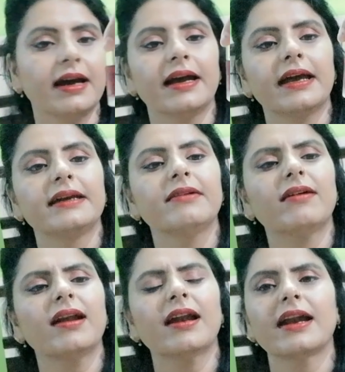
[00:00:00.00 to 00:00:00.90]
क्या है ये
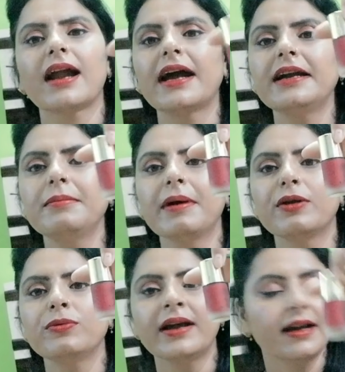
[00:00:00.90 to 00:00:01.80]
वाला लाइट
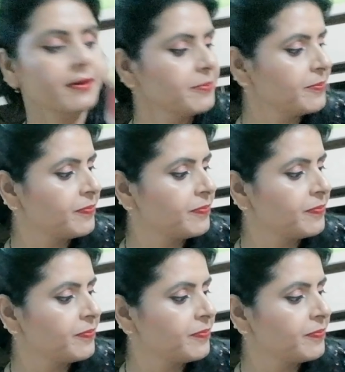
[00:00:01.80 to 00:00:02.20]
मैरून है